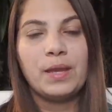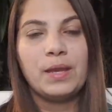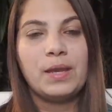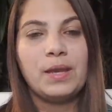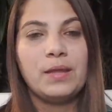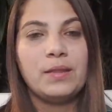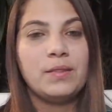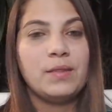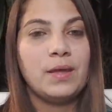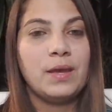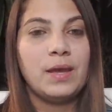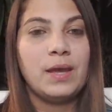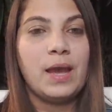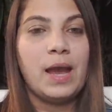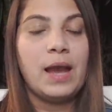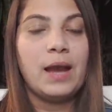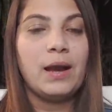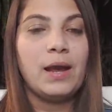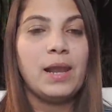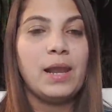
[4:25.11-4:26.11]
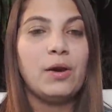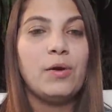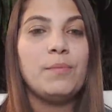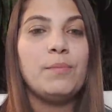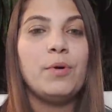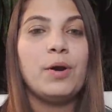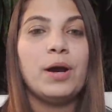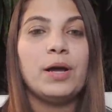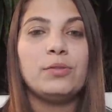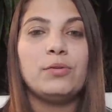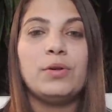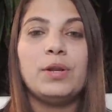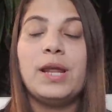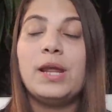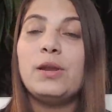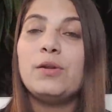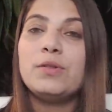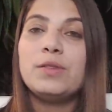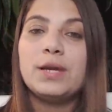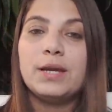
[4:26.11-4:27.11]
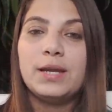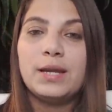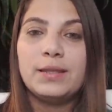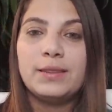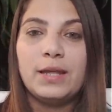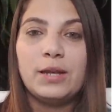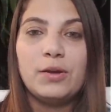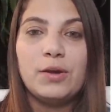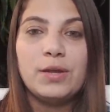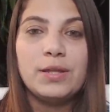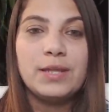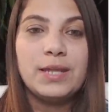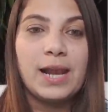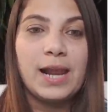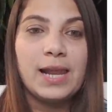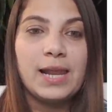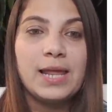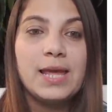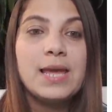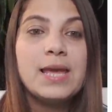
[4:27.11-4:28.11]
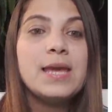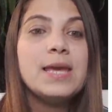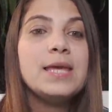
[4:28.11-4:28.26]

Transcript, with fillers: que se haga la convocatoria a los secretarios generales